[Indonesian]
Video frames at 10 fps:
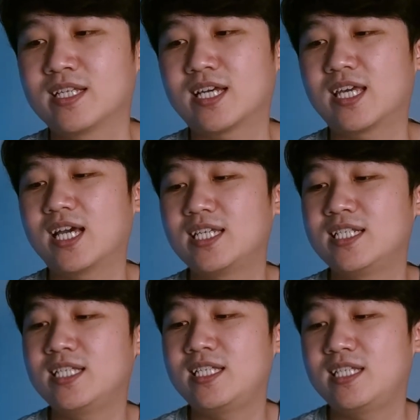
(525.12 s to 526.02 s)
Kayak
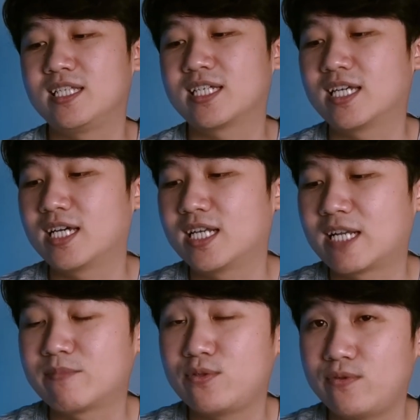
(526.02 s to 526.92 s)
ini, kayak
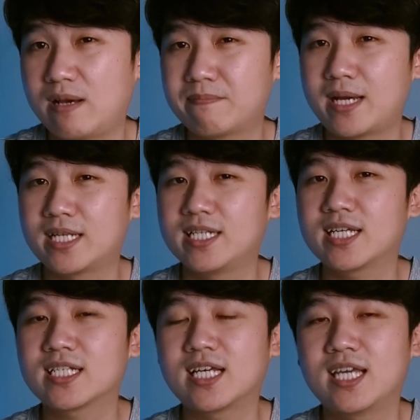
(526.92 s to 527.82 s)
678. Ini
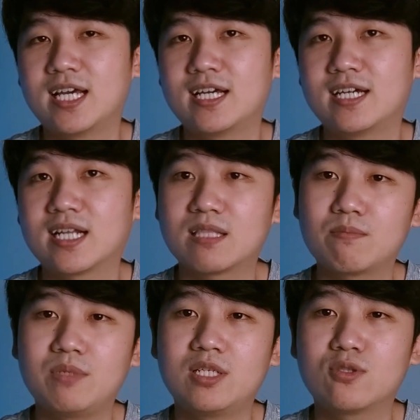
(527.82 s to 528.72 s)
kan kayak
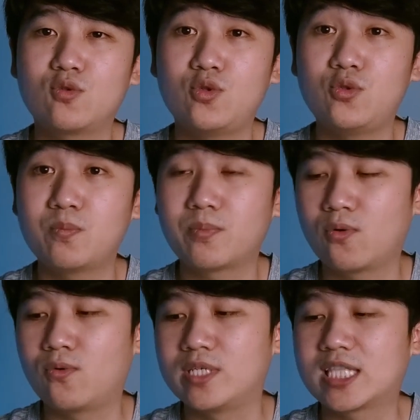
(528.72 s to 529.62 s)
Redmi Note 7
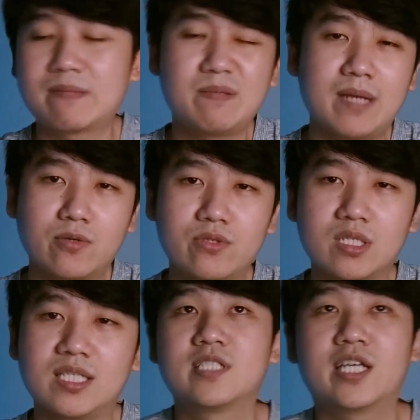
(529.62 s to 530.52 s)
Pro, ya tapi bagus
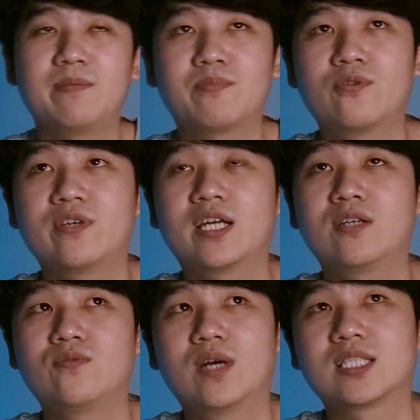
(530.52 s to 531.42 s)
sih. Seri Pro
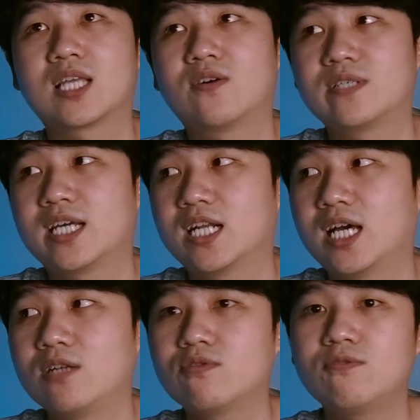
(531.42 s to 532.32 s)
yang 2 tahun yang
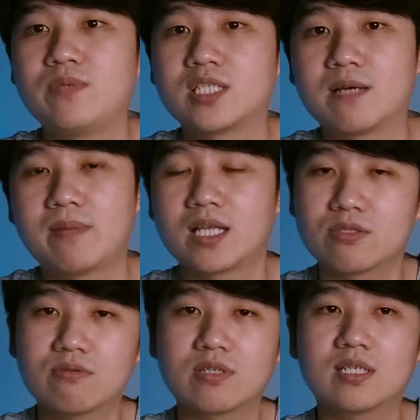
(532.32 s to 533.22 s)
lalu tuh bisa
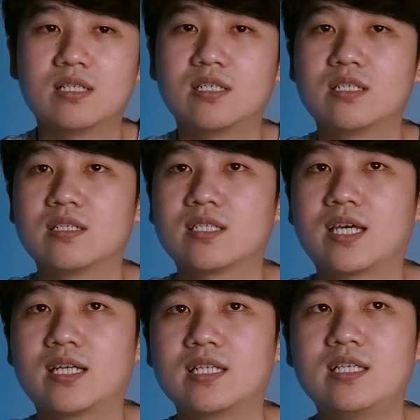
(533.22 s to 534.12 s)
masuk ke
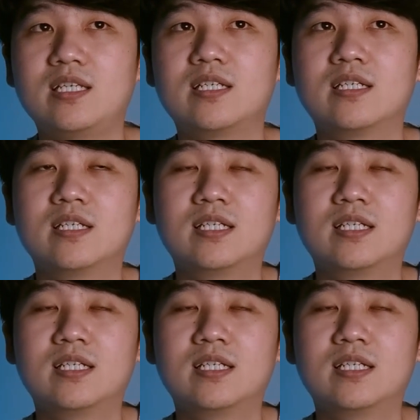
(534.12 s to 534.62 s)
seri